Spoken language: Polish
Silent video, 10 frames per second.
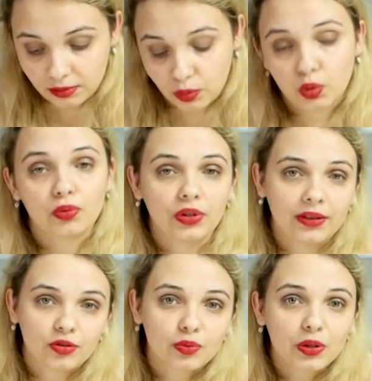
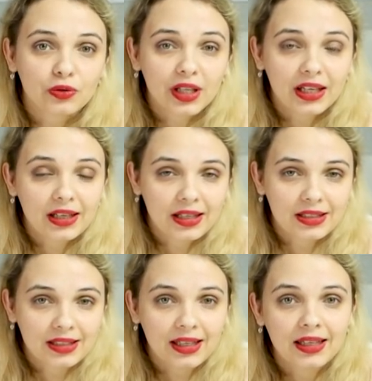próbuje, w sumie udaje jej
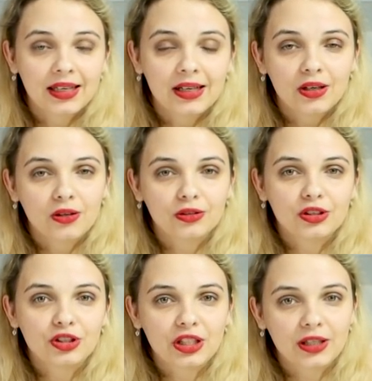się
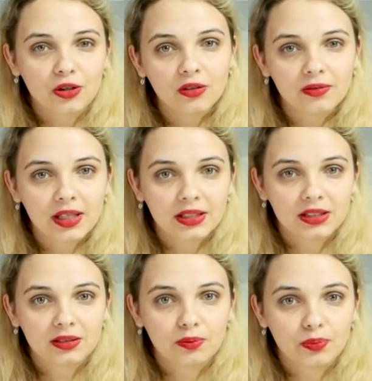odczarować
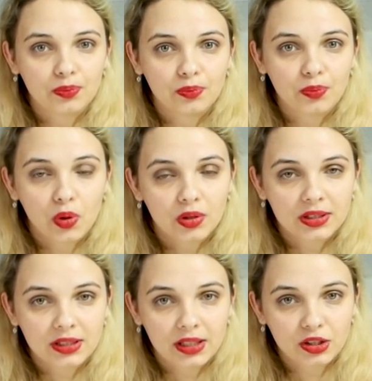
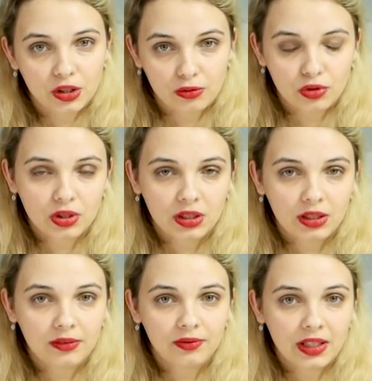polskie
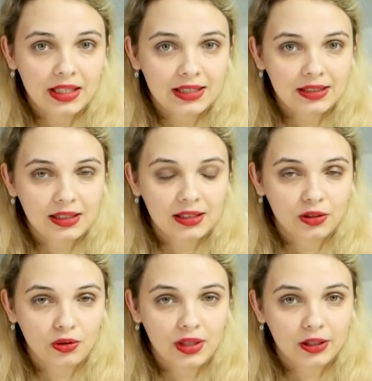książki, wiele z nich
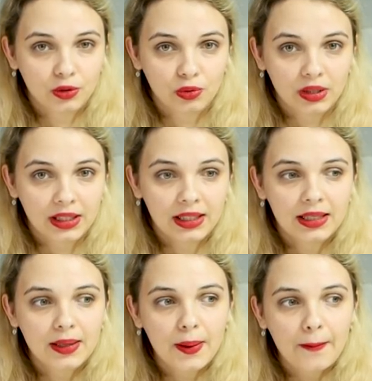to lektury,